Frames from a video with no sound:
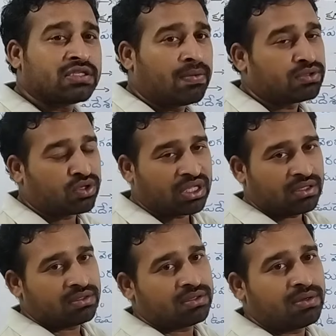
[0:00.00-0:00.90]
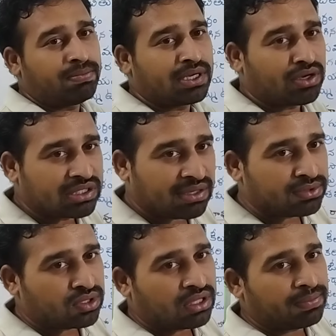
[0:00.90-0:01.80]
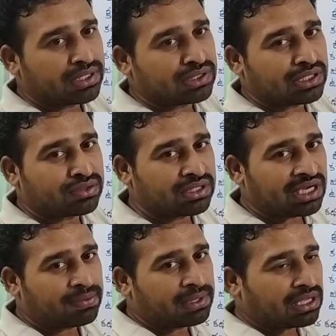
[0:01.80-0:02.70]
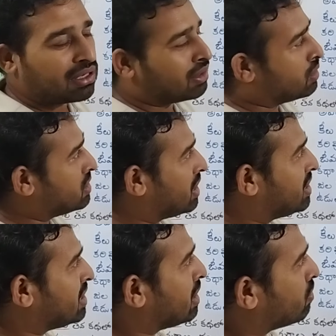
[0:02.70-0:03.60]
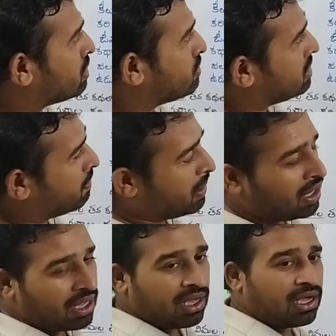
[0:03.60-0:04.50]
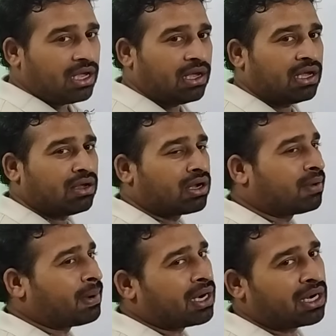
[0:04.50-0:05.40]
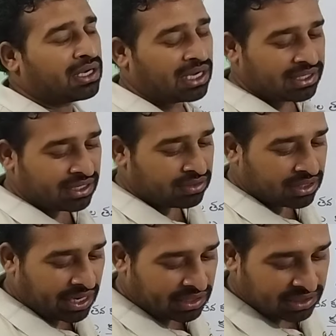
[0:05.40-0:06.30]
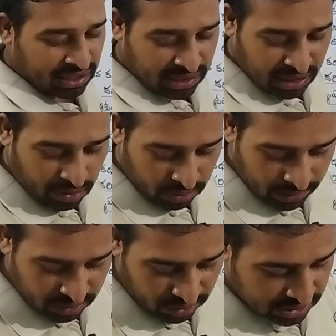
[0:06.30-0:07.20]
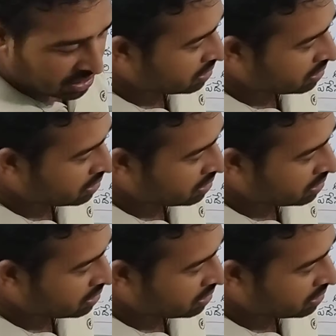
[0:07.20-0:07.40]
సంస్కృతి మన యొక్క సంస్కృతిని బేస్ చేసుకుని జానపద గౌరవ గురించి తెలియజేయడం కోసం అని చెప్పి ఈ యొక్క పాఠాన్ని రాయడం జరిగిందండి రావూరి భరద్వాజ